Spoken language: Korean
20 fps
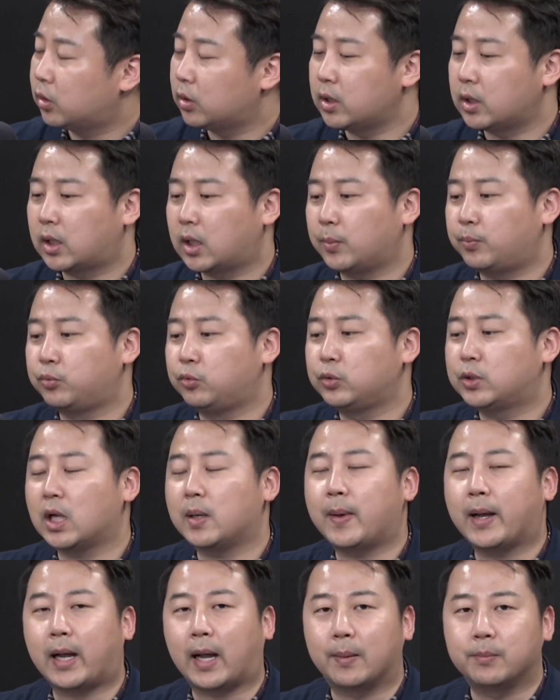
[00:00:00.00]
그러니까
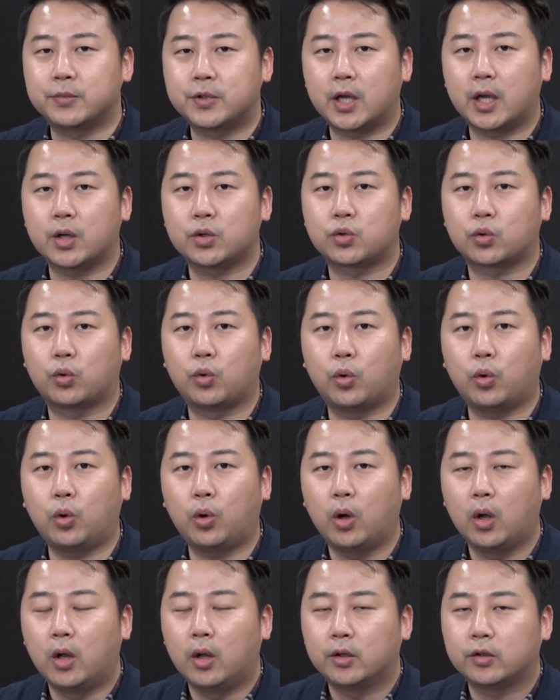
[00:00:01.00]
부자만
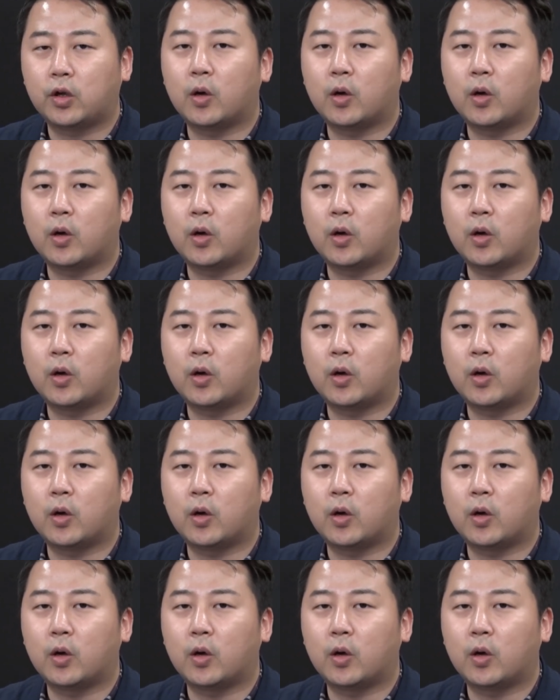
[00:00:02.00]
감세해주고